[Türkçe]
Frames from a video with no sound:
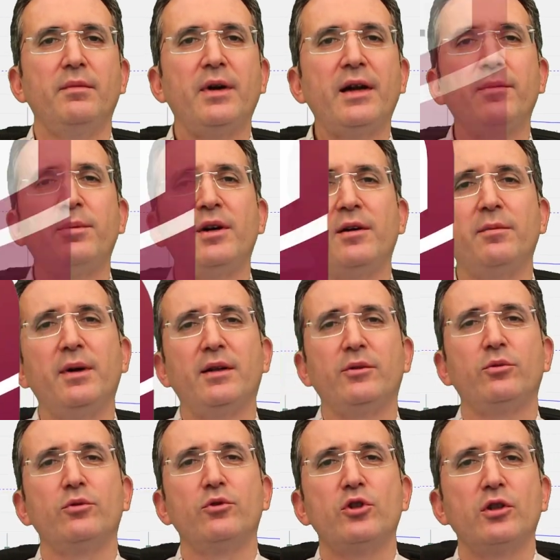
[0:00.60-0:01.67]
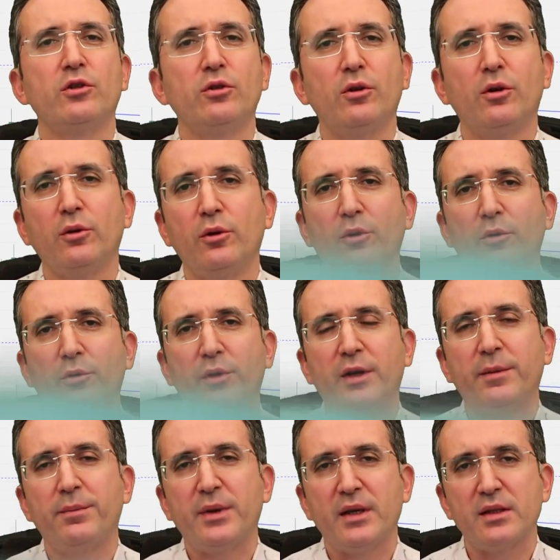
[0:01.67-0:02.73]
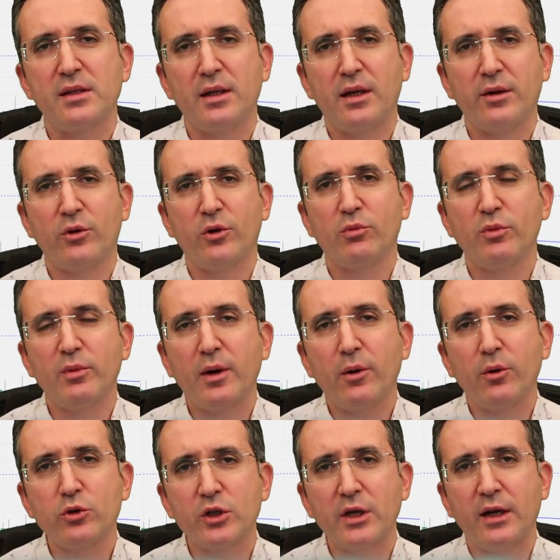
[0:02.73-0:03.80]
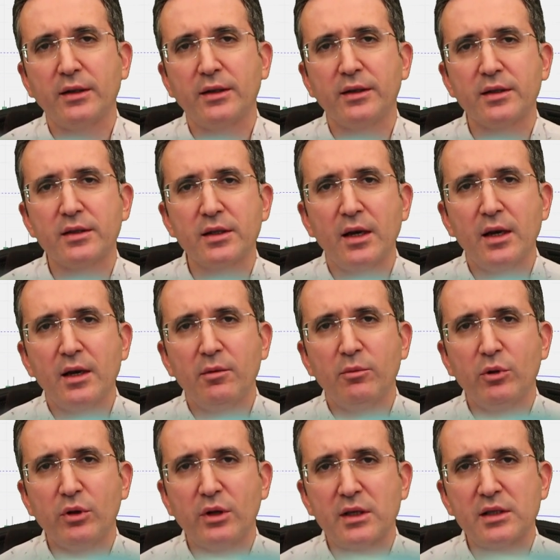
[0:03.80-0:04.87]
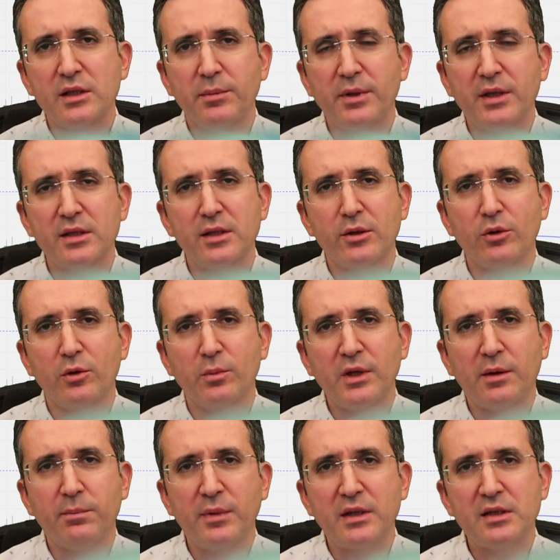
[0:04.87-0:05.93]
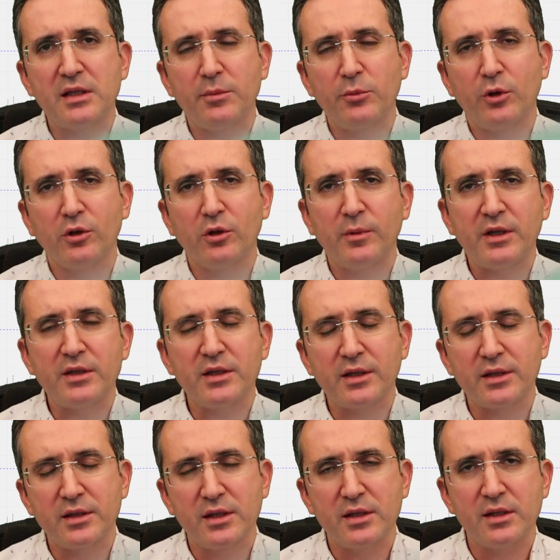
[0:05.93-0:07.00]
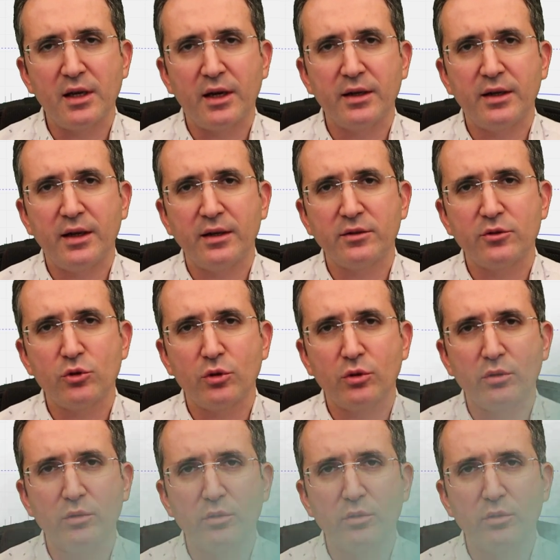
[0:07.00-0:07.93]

Merhaba ben Tunç Şatıroğlu ve Piyasalar Yorumu'na hoş geldiniz. Bugün aslında piyasa yorumu yapmak istemiyordum ancak sizlerden çok